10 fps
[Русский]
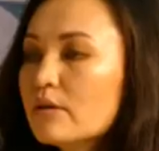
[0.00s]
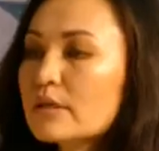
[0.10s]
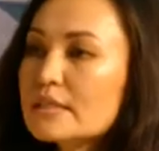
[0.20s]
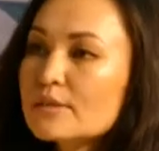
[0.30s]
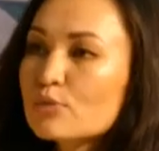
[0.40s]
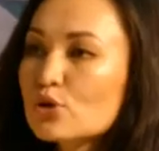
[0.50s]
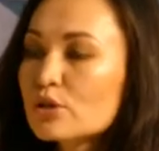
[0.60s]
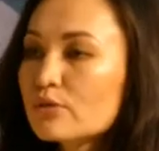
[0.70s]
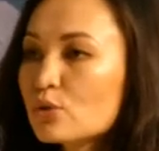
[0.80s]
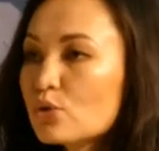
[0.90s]
В конце
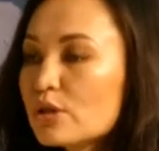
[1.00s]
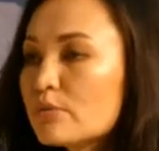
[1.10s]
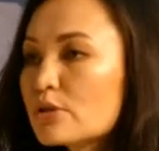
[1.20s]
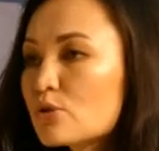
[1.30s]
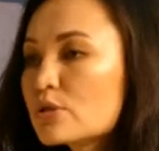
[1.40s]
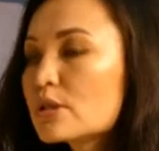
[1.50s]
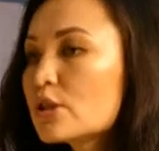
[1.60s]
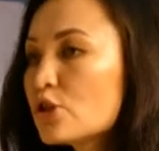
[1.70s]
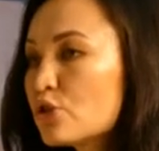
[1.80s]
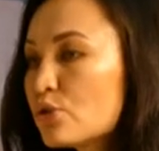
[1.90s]
прошлого года был создан
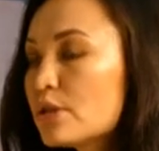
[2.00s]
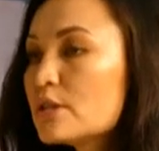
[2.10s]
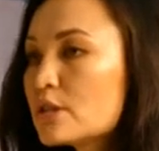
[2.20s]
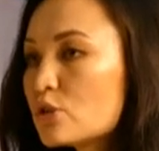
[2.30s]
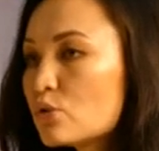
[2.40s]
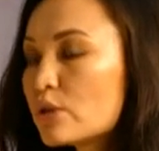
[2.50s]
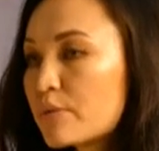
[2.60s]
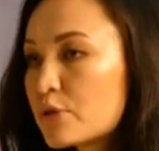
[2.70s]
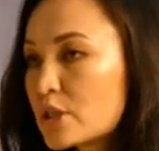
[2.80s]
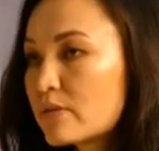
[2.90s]
еще и Институт
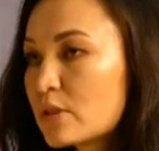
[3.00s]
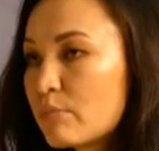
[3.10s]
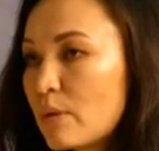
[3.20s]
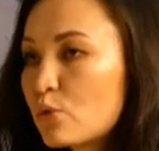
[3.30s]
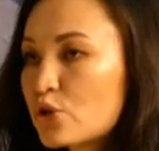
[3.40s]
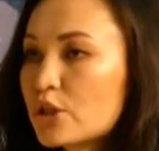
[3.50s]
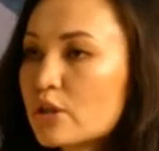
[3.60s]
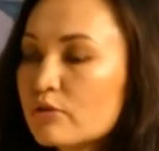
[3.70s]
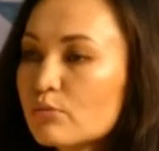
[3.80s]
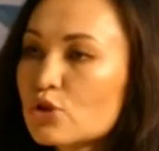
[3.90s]
общественных
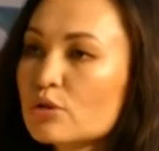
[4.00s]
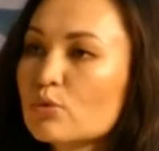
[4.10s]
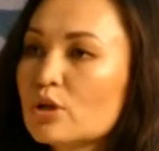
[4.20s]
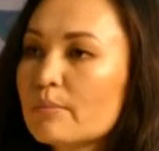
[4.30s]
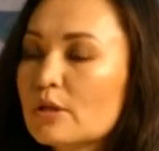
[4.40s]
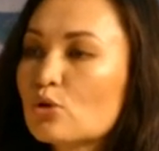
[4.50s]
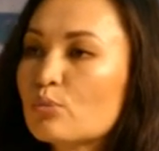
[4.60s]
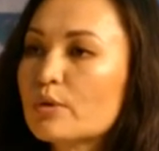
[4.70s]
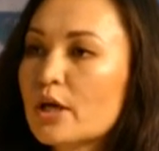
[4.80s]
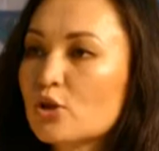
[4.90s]
помощников. Можно более
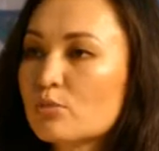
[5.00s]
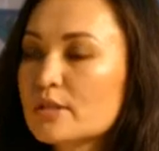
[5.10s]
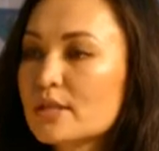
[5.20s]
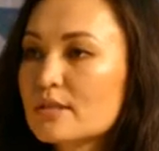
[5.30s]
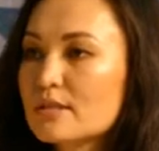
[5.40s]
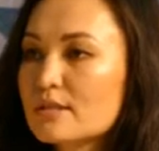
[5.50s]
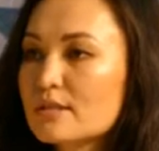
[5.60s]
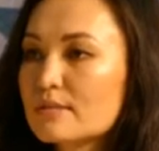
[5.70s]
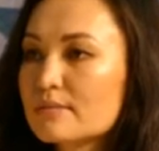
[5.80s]
подробно о нем рассказать?